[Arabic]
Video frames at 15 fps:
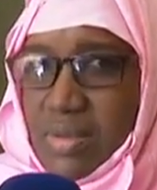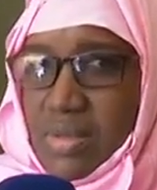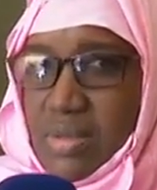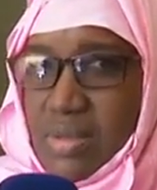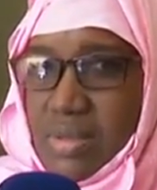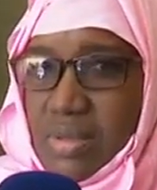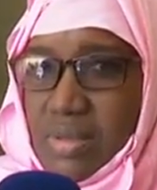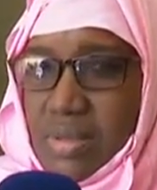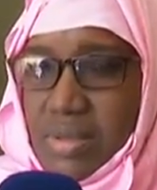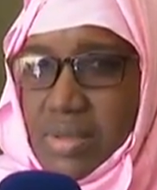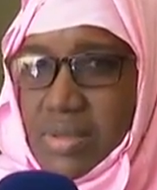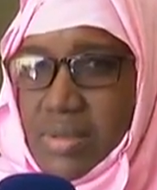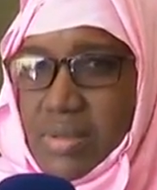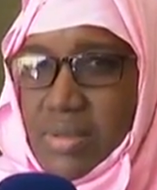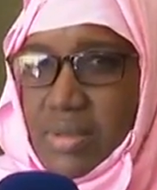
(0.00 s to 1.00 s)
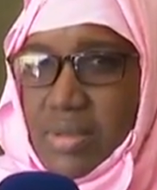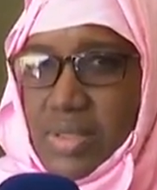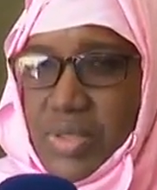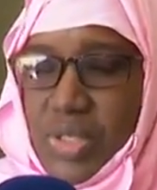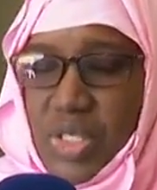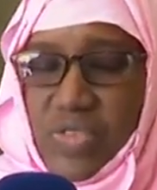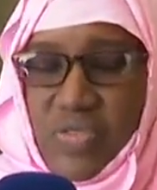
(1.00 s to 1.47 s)
أه،
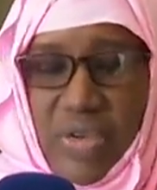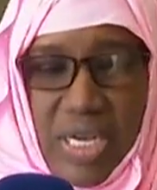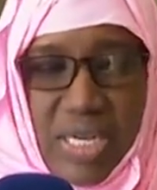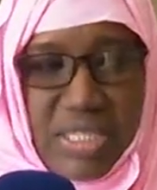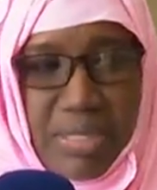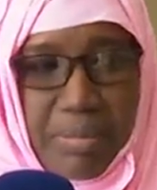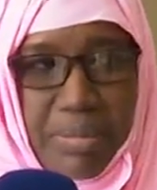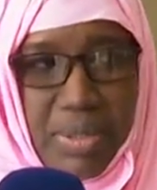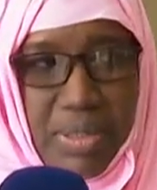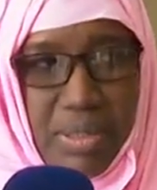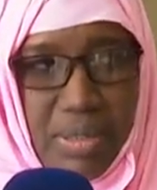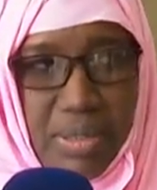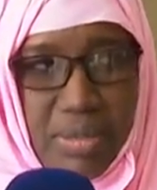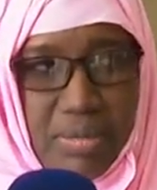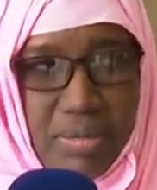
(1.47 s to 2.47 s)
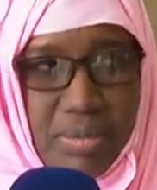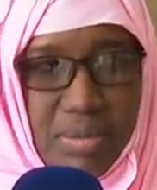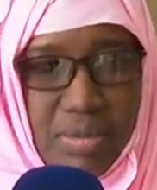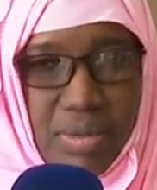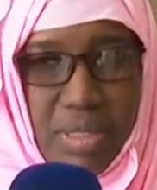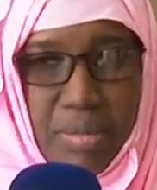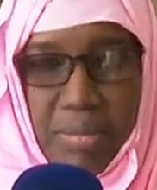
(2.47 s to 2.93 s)
كنت اليوم في طب أه،
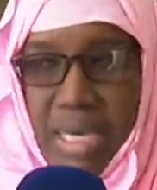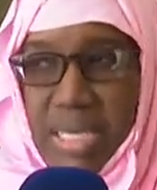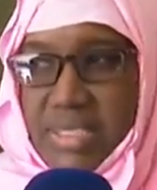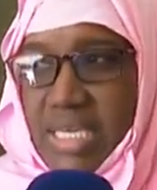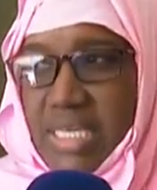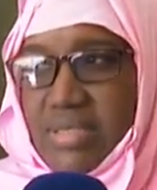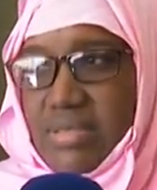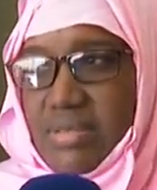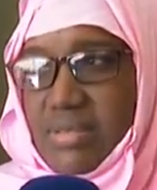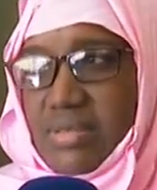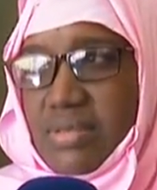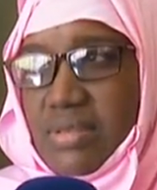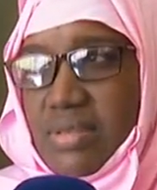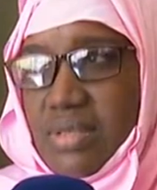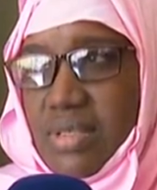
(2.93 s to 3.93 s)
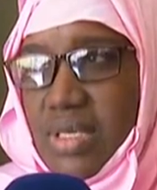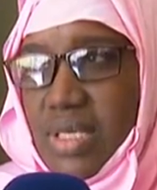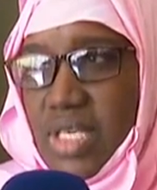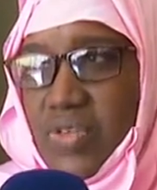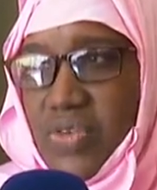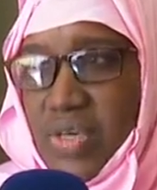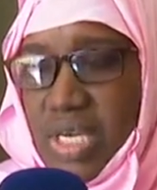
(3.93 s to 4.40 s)
بغداد
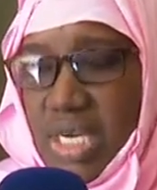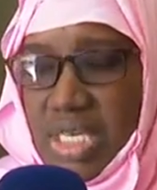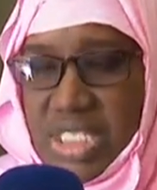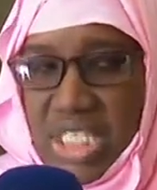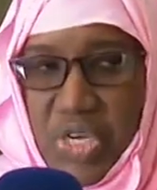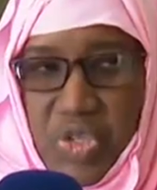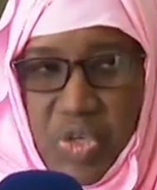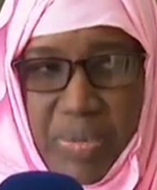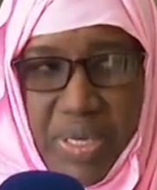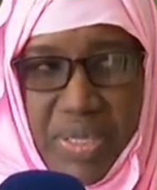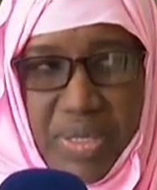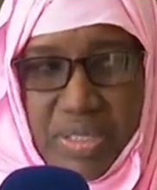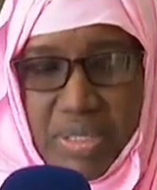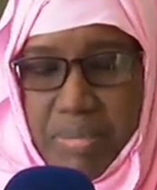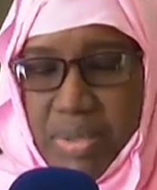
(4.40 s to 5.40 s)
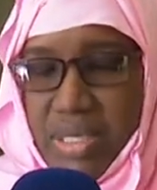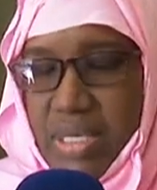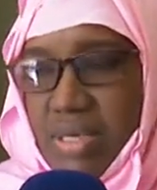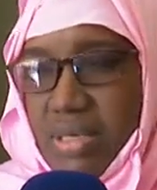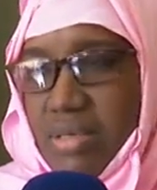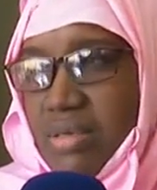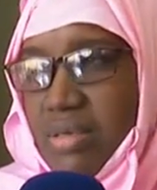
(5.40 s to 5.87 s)
الفوقاني شايفته بعثه
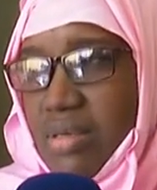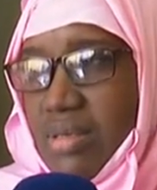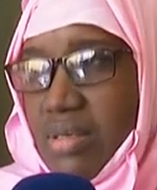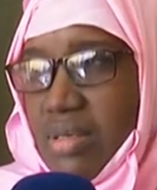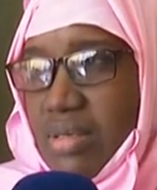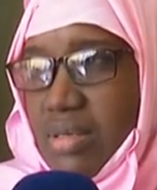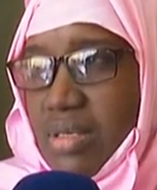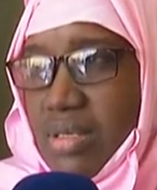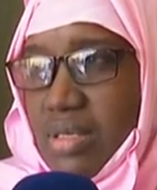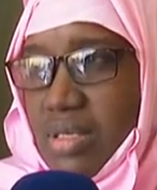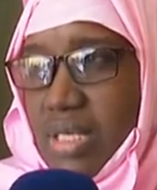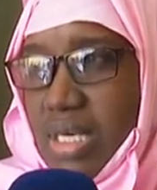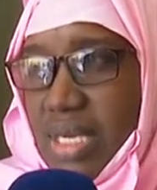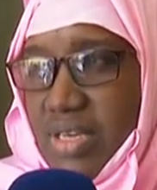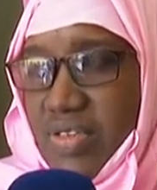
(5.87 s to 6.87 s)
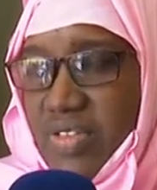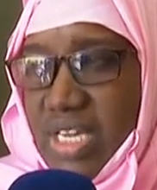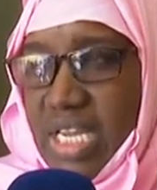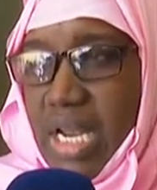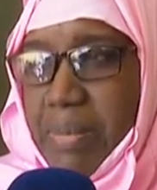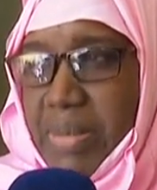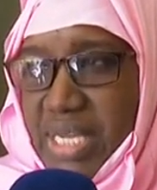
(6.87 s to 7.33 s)
طبيه يعني
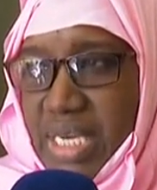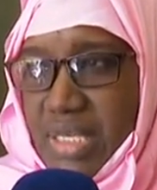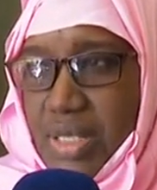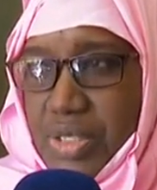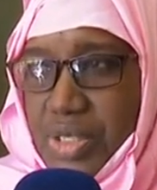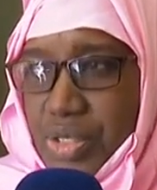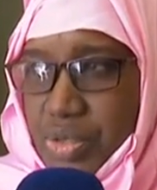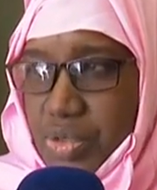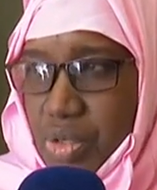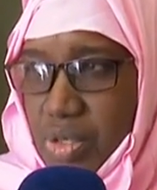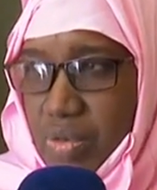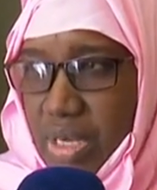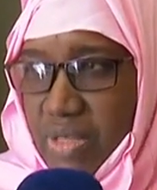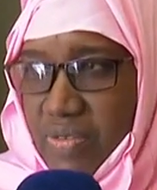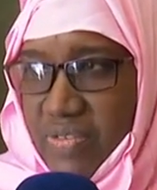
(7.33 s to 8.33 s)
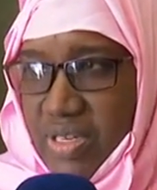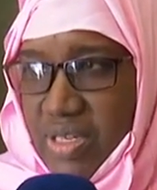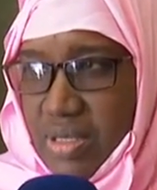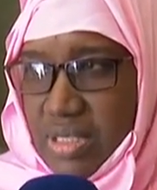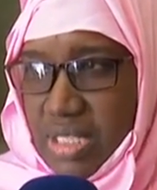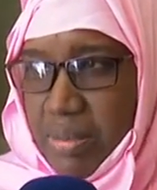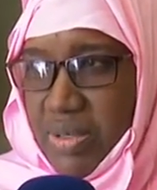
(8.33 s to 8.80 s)
فيها لا بيجاتري سيرتو هنا
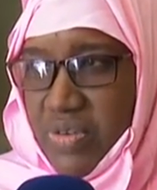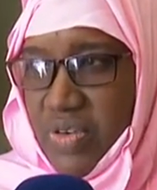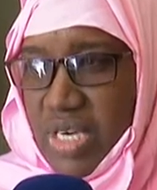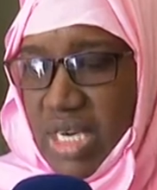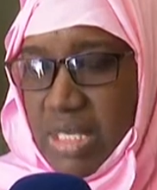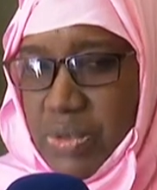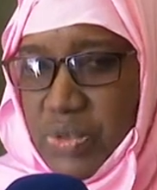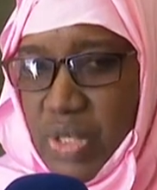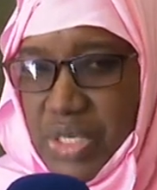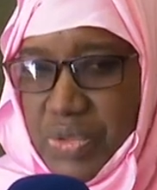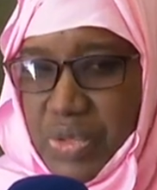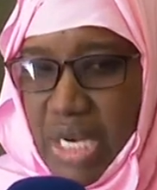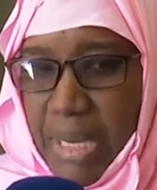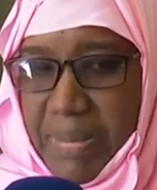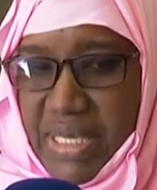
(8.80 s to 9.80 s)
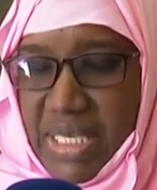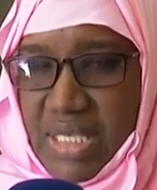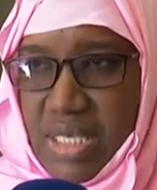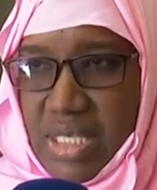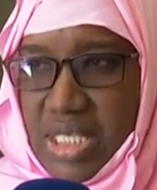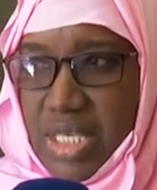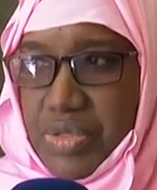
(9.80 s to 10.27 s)
في طب الفوقاني متوليتو لا
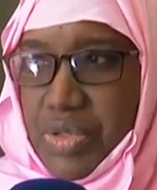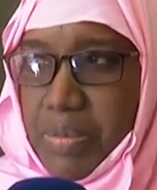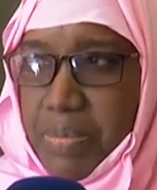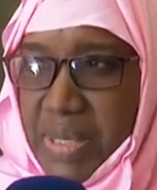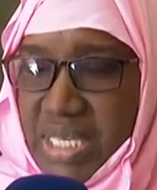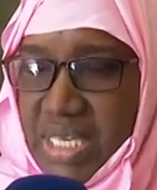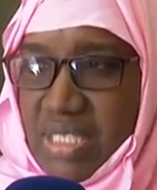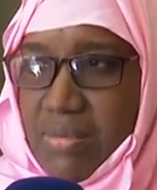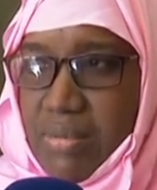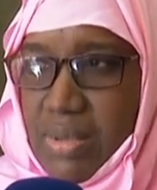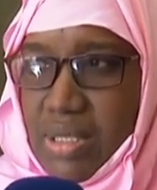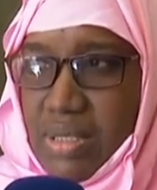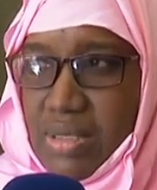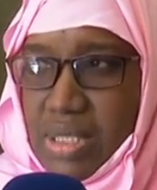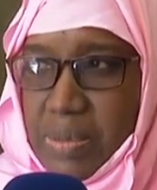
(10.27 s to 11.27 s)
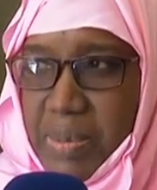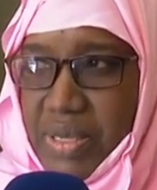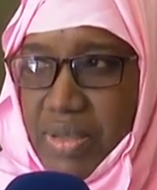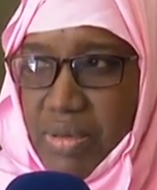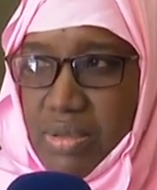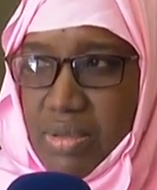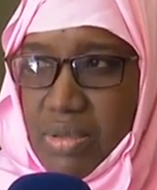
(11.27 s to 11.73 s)
بيجاتري شايفته بيجاتري من
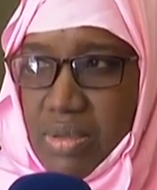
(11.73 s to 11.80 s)
الاسبانيول